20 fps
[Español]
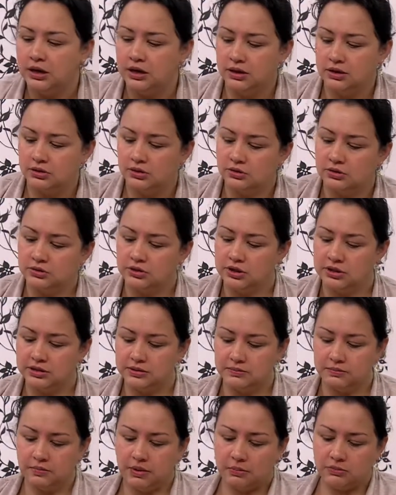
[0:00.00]

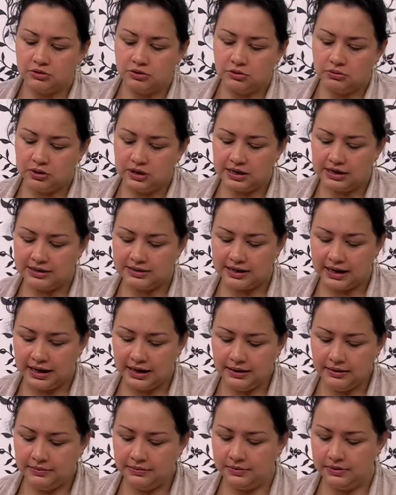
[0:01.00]
Entonces vamos a
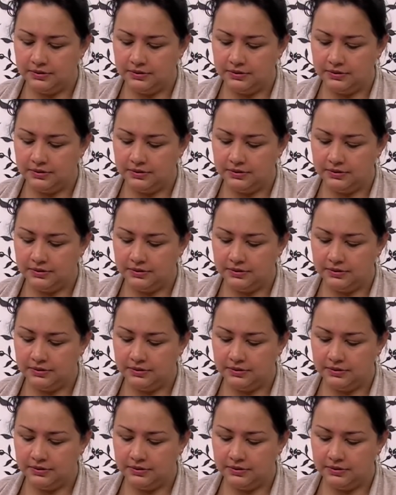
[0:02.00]
utilizar